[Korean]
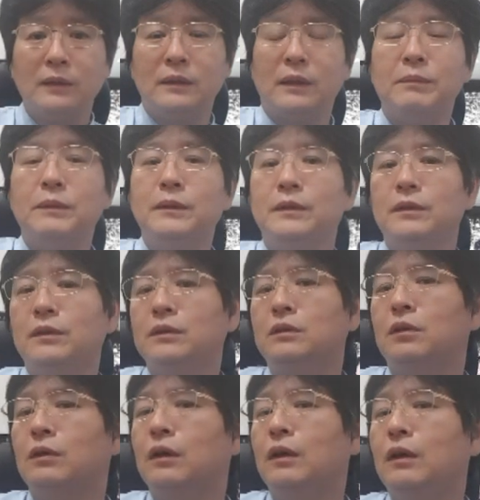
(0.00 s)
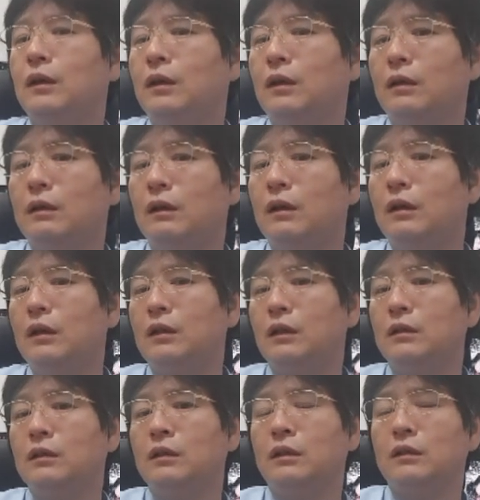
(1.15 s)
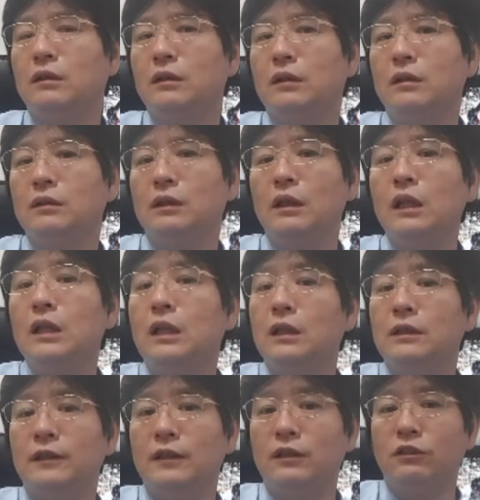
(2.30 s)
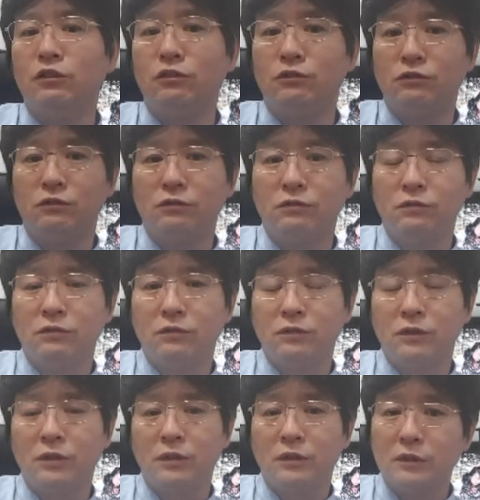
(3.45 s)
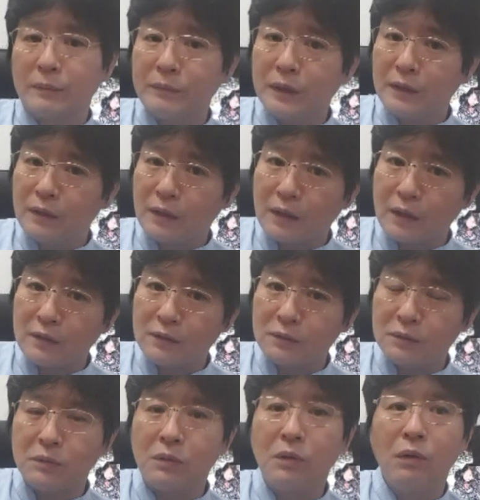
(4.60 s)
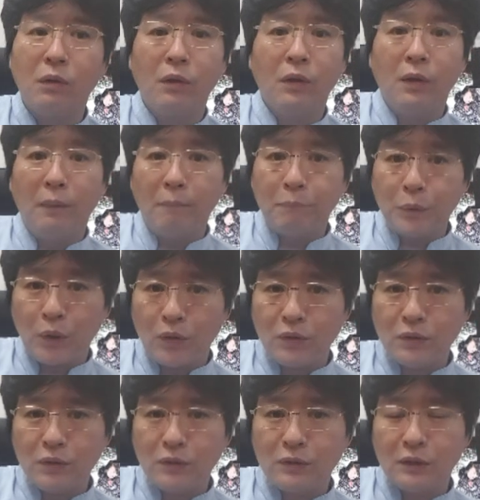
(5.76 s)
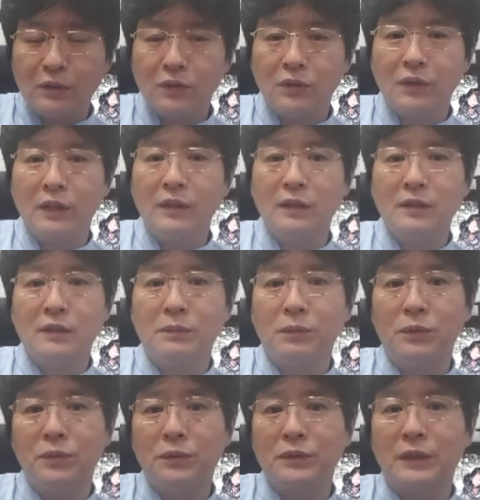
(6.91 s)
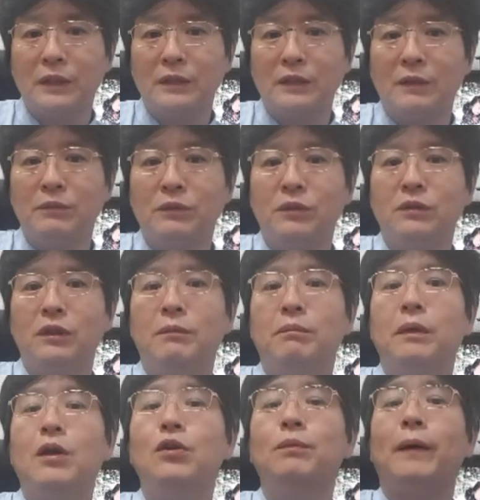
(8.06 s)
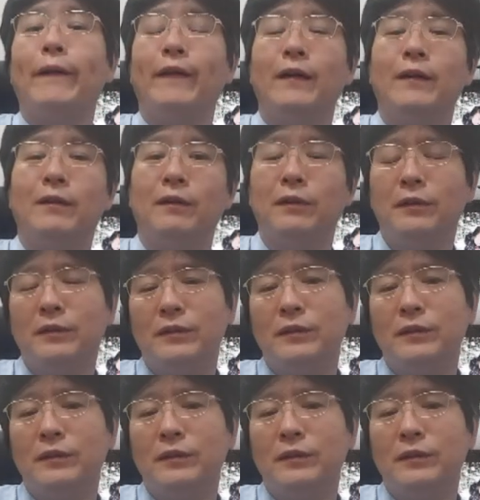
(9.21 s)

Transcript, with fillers: 재밌는 건 저게 일, 이 단계, 특히 이제 일, 이 단계인 경우 삼 단계까지도 평생 저게 있는지 모르고 사는 사람들이 매우 많아요.